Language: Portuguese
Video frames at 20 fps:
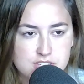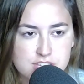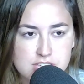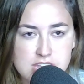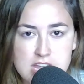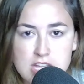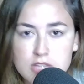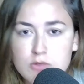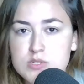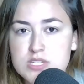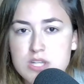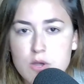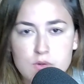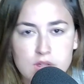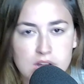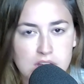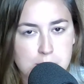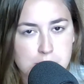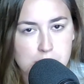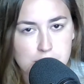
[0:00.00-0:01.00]
no seu
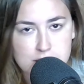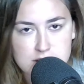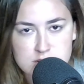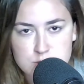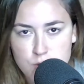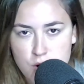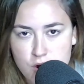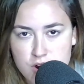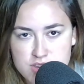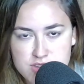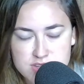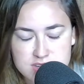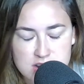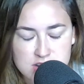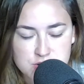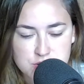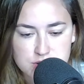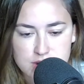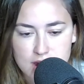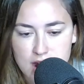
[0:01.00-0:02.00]
clima mesmo
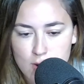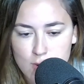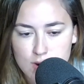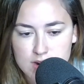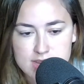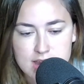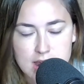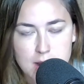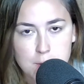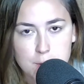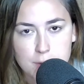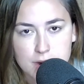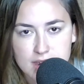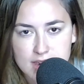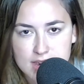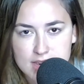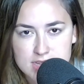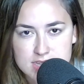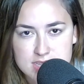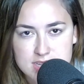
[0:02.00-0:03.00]
organizacional ali da
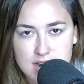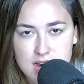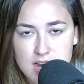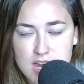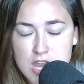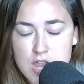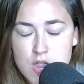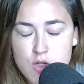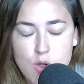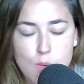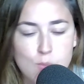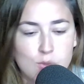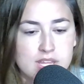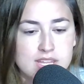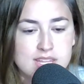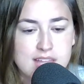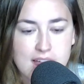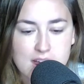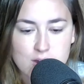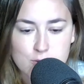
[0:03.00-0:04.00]
empresa. Como
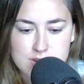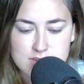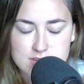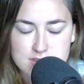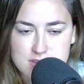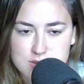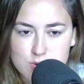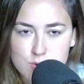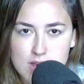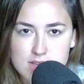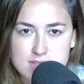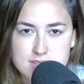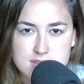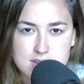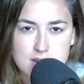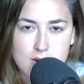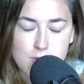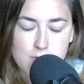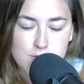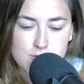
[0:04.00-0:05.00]
lidar com essa
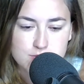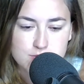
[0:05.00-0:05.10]
situação?